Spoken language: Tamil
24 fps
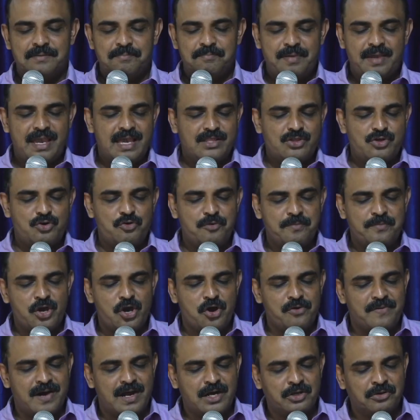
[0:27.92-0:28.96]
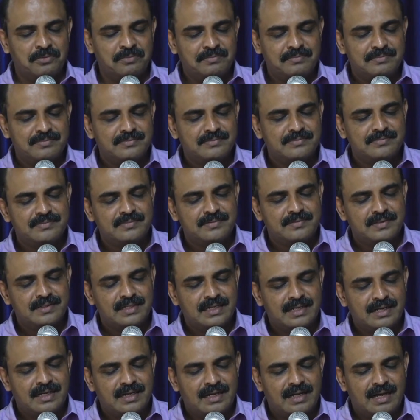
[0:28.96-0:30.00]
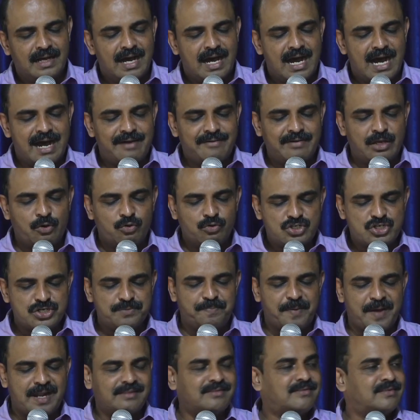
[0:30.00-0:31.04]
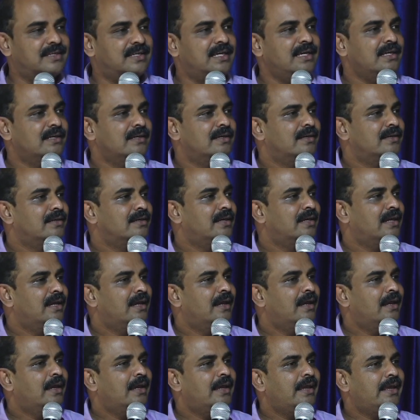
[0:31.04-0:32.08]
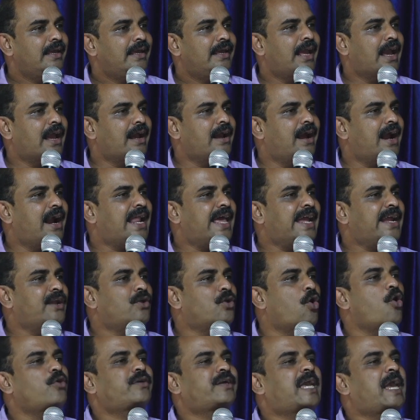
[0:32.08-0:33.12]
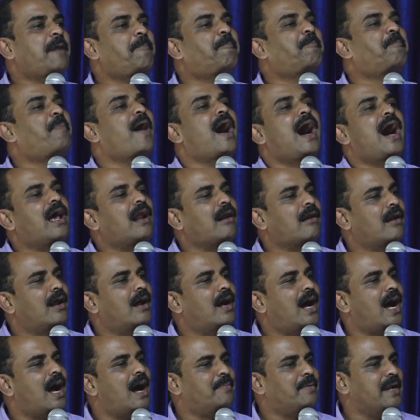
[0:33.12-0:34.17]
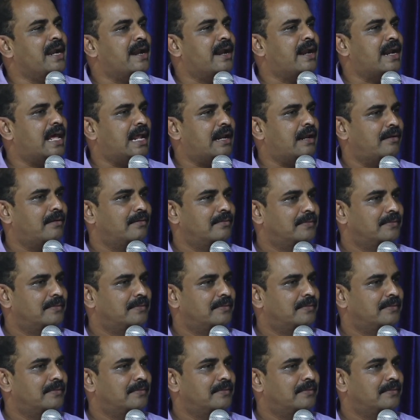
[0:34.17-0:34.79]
பேதுருவும் யோவானும் அவனை உற்று பார்த்து எங்களை நோக்கி பார் அப்படின்றார்